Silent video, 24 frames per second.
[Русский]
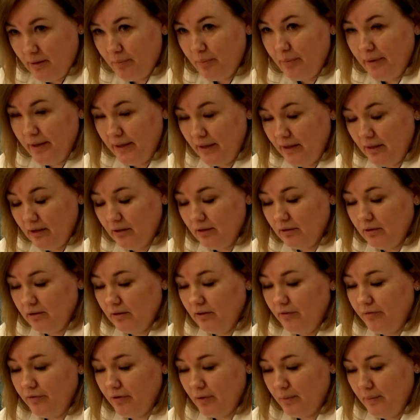при э,
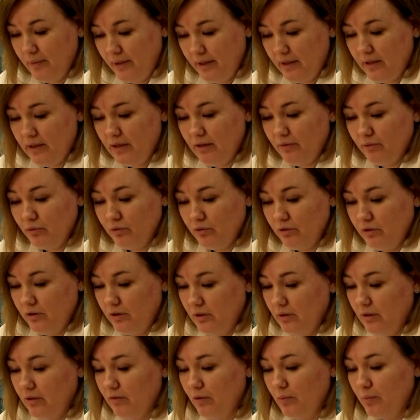оформлении вот
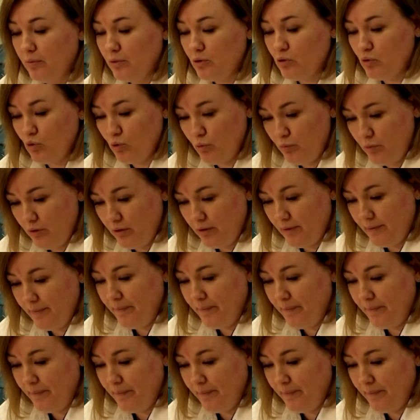единого пособия.